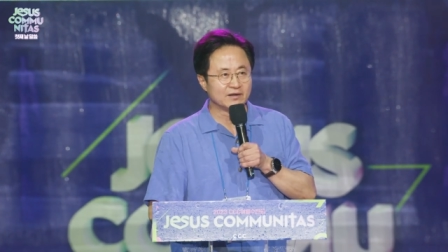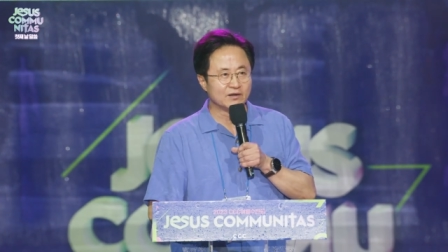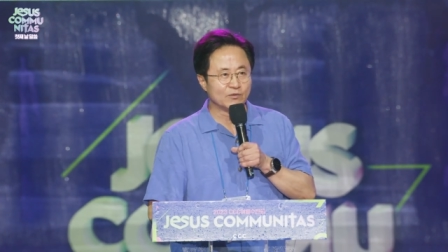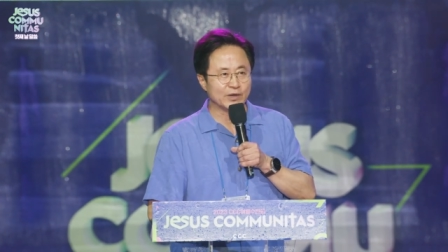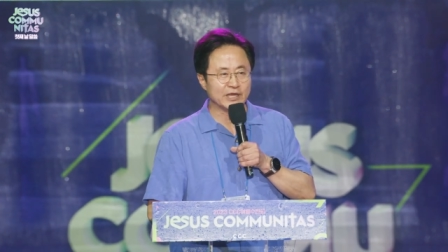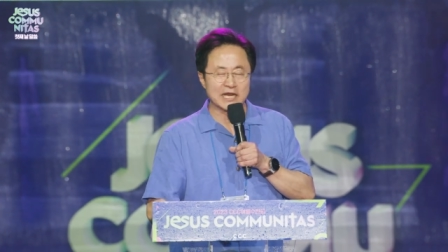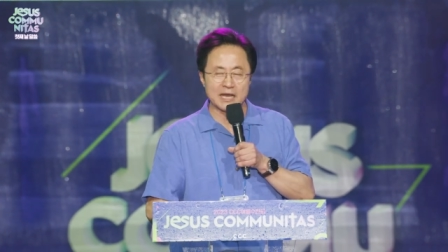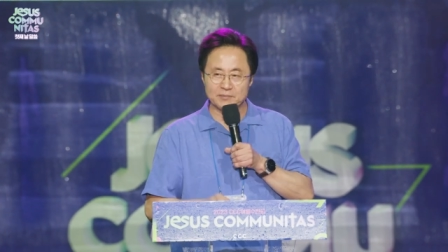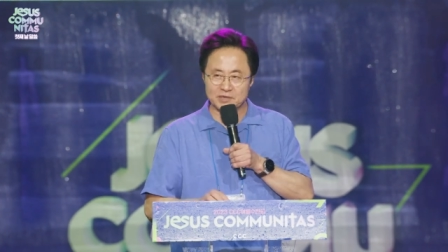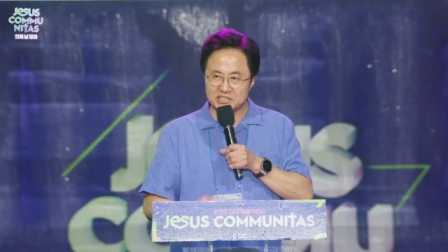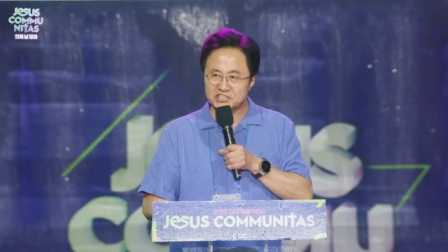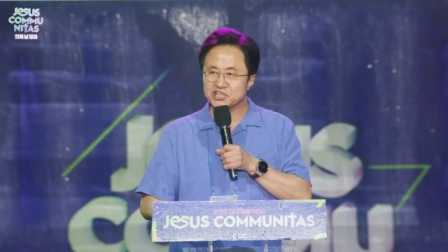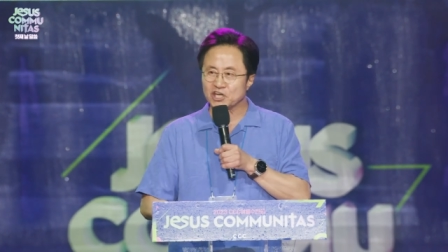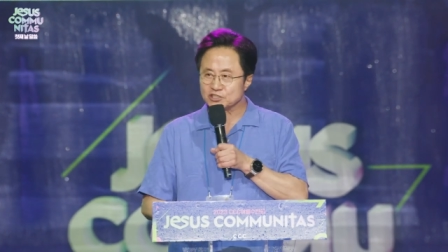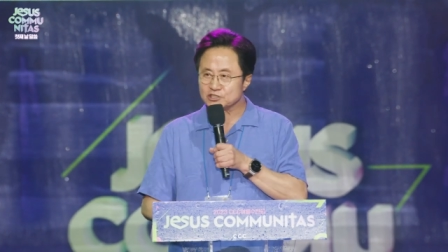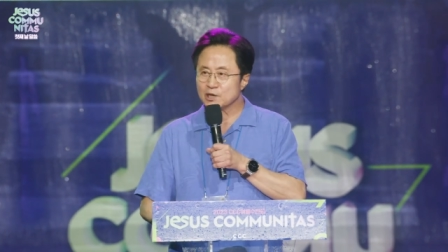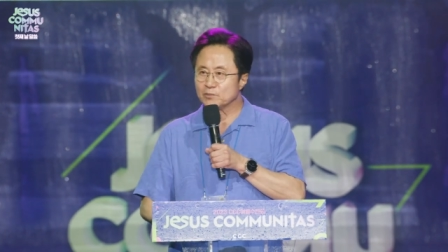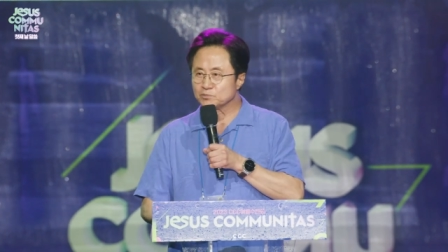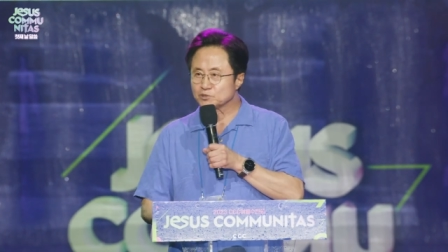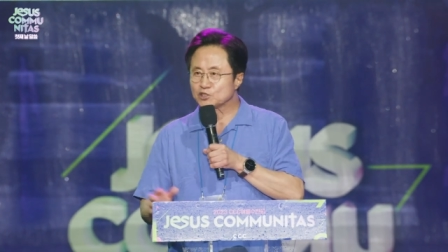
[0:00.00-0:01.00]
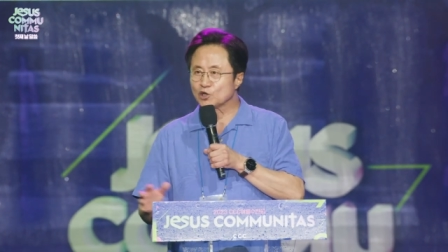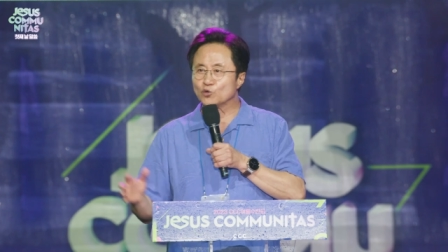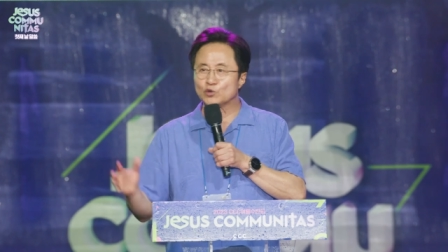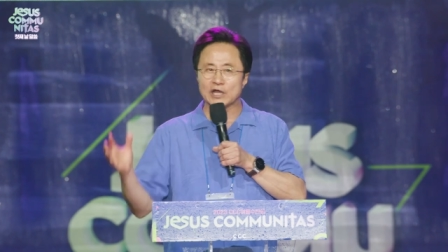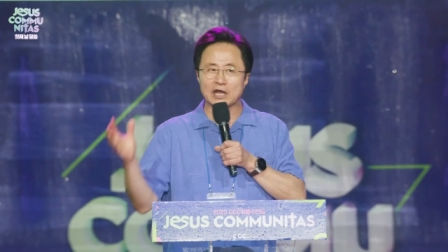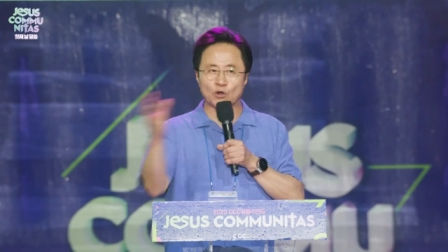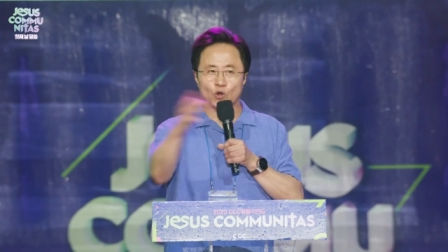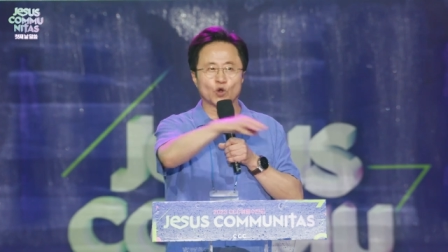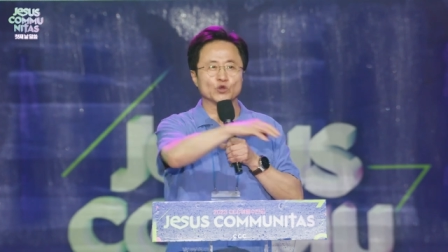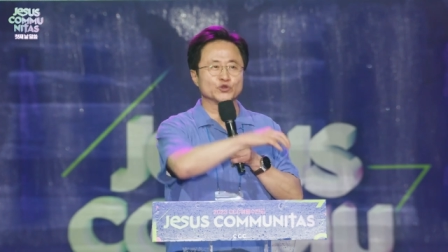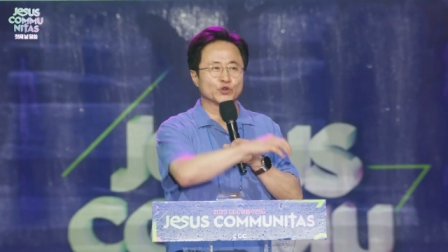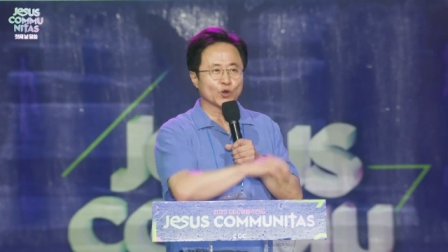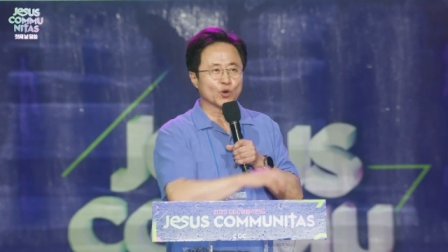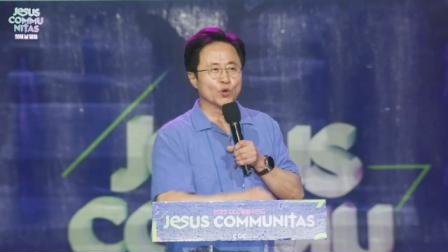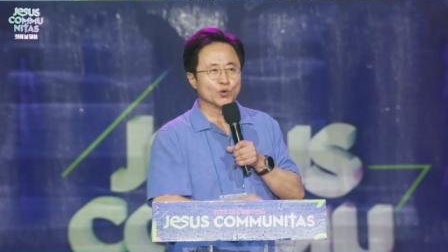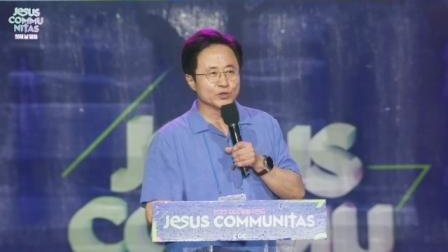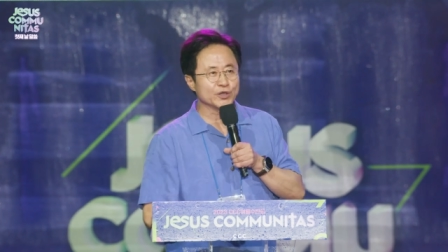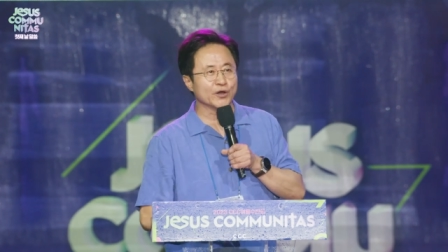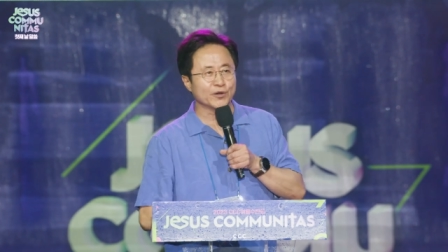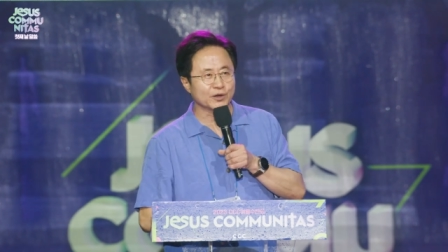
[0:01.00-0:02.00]
왜냐하면 이천 년부터 우리가 콘도로
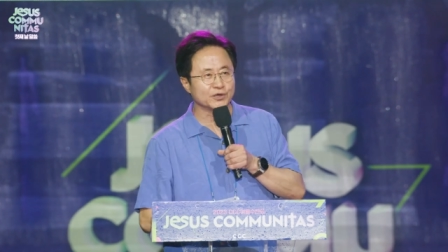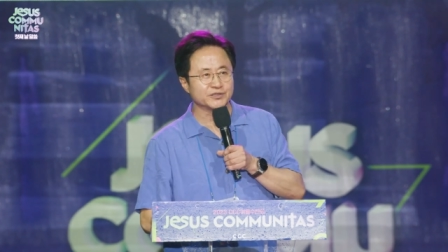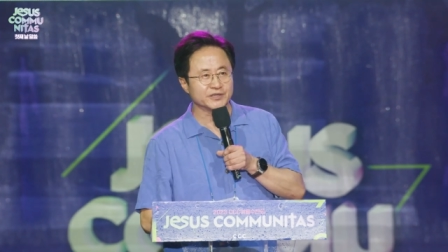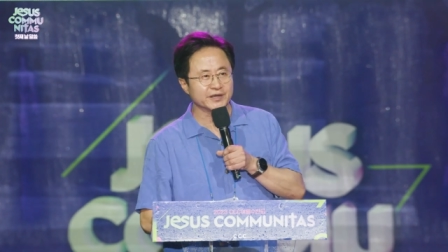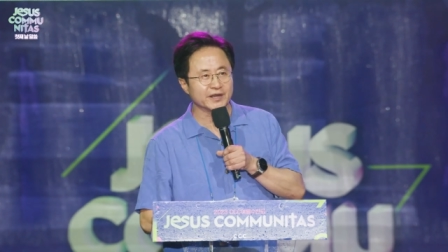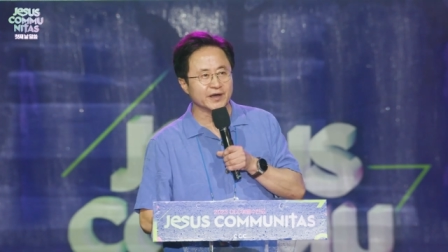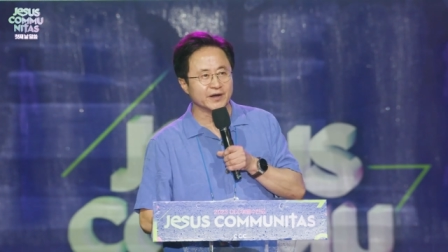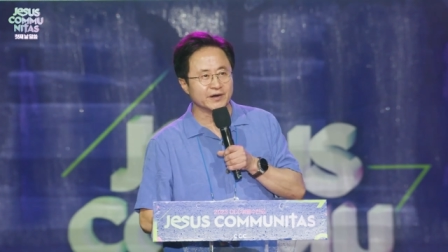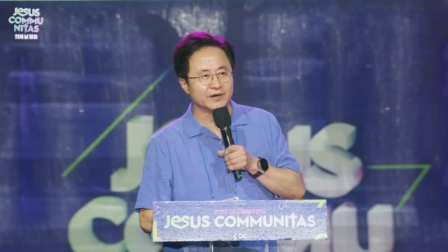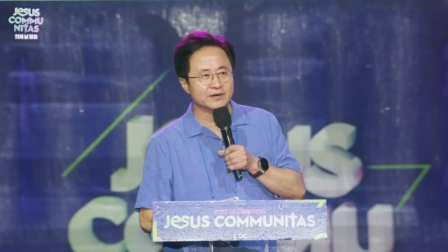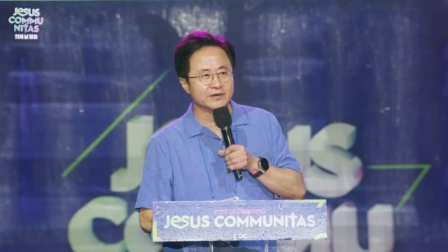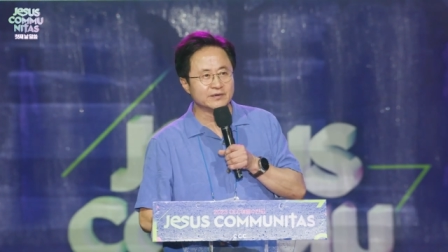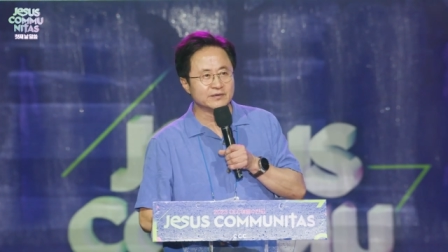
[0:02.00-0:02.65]
옮겼거든요.